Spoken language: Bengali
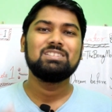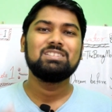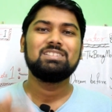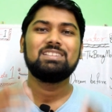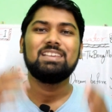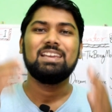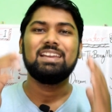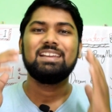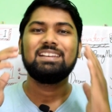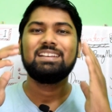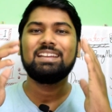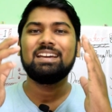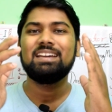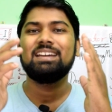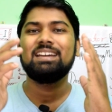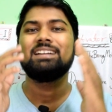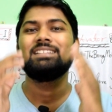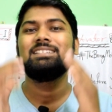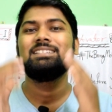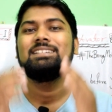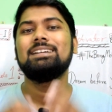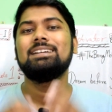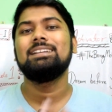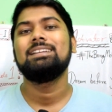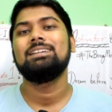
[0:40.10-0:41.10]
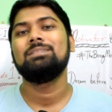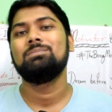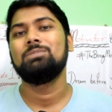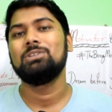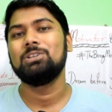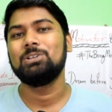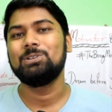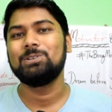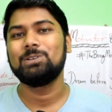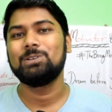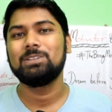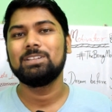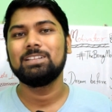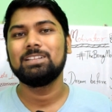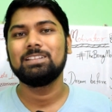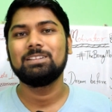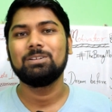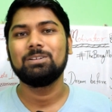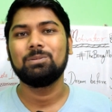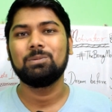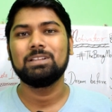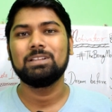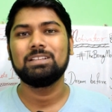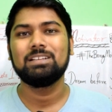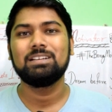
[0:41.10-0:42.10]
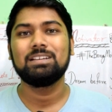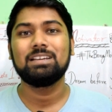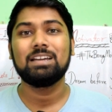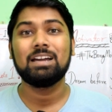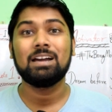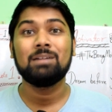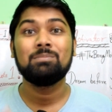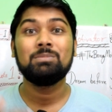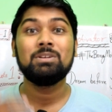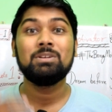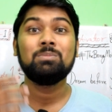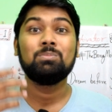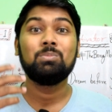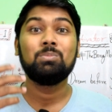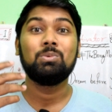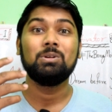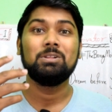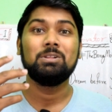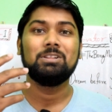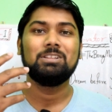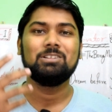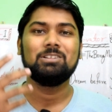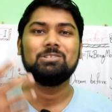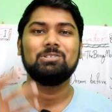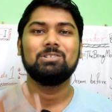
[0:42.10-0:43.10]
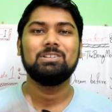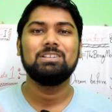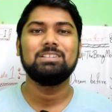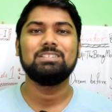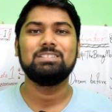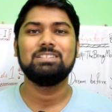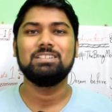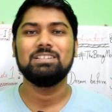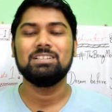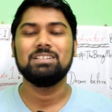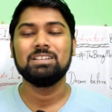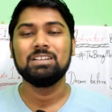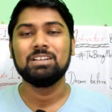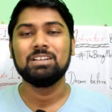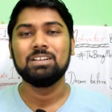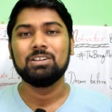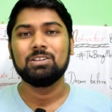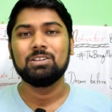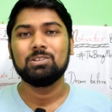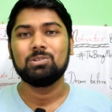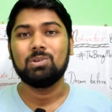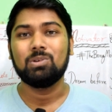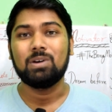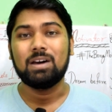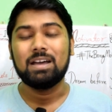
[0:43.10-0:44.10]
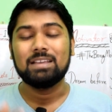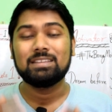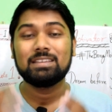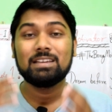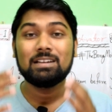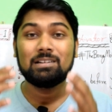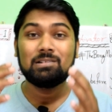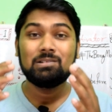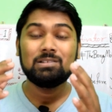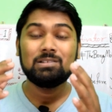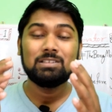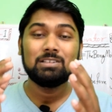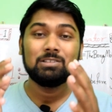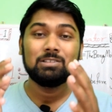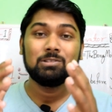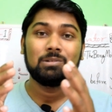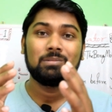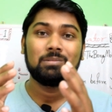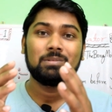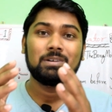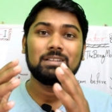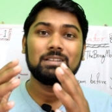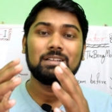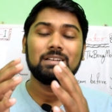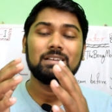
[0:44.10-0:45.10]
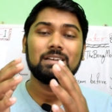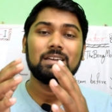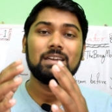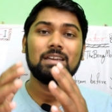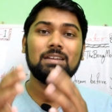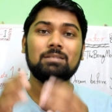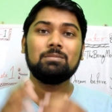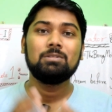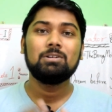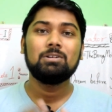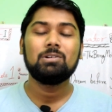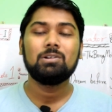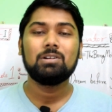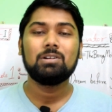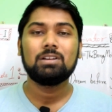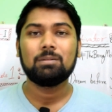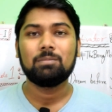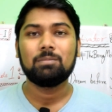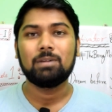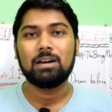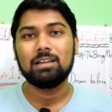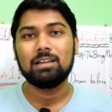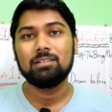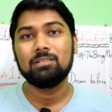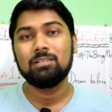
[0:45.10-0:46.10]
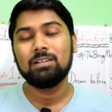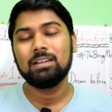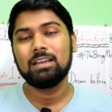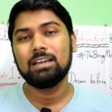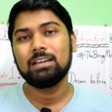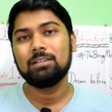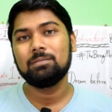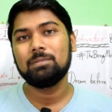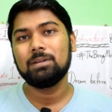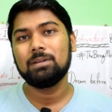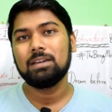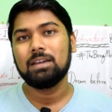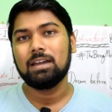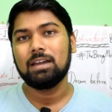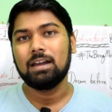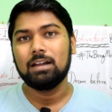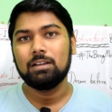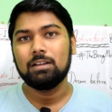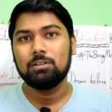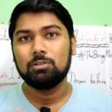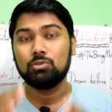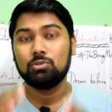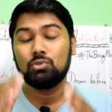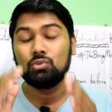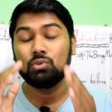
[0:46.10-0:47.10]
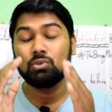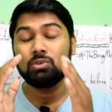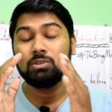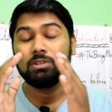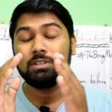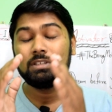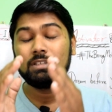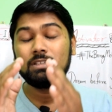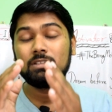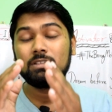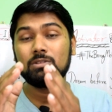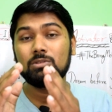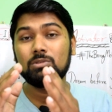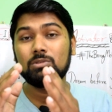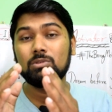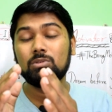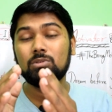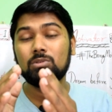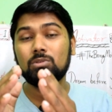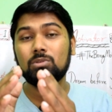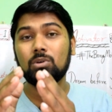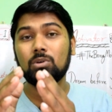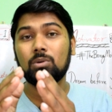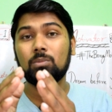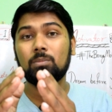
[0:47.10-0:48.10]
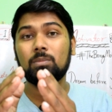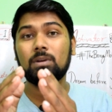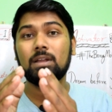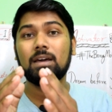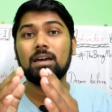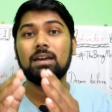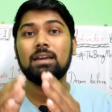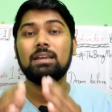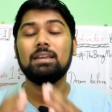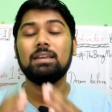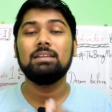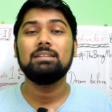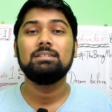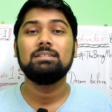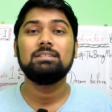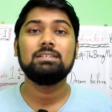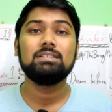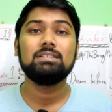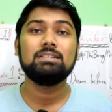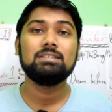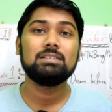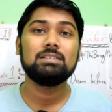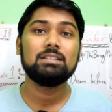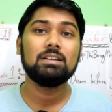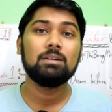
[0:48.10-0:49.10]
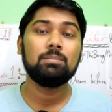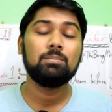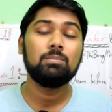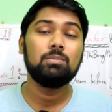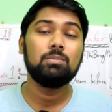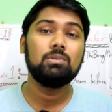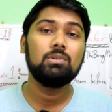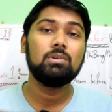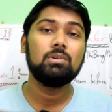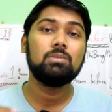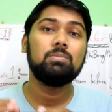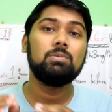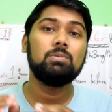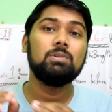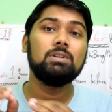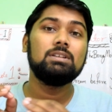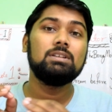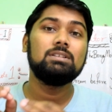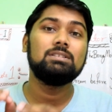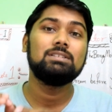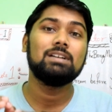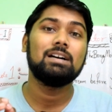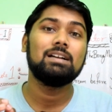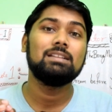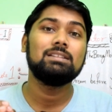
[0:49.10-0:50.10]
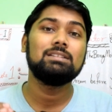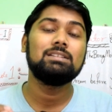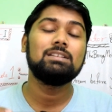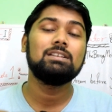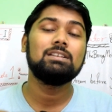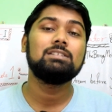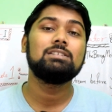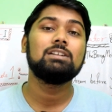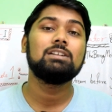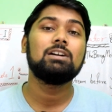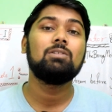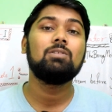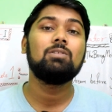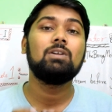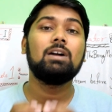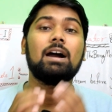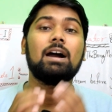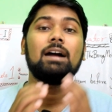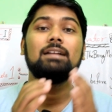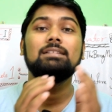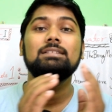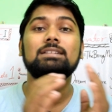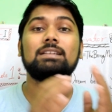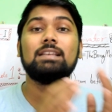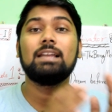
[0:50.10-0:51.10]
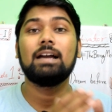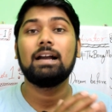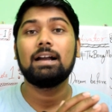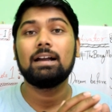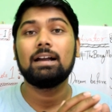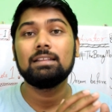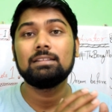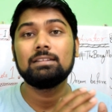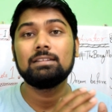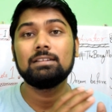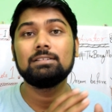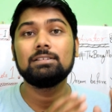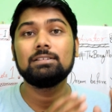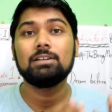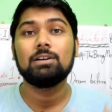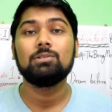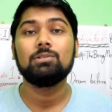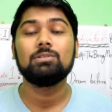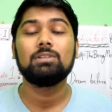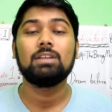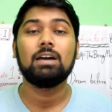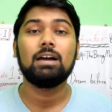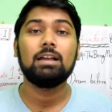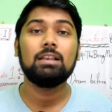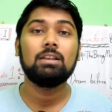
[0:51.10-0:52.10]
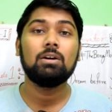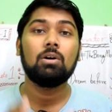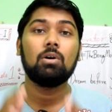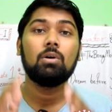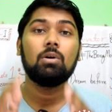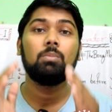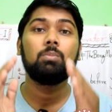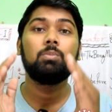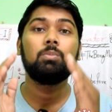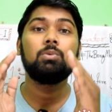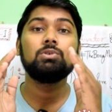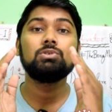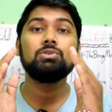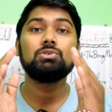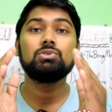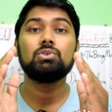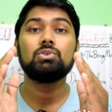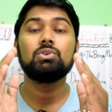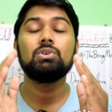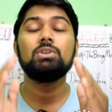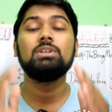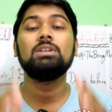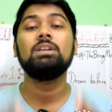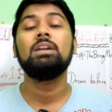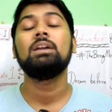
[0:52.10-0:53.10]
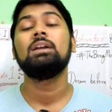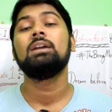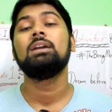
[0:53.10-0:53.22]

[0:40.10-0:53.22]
সেইটাই আজকের এই ভিডিওতে তোমাদেরকে আমি বলতে চলেছি তো আশা করছি তোমাদেরকে এই ভিডিওটা ভালো লাগবে আর যদি তোমরা এই জিনিসটা পুরোপুরি জানতে চাও কাজে লাগাতে চাও তাহলে অবশ্যই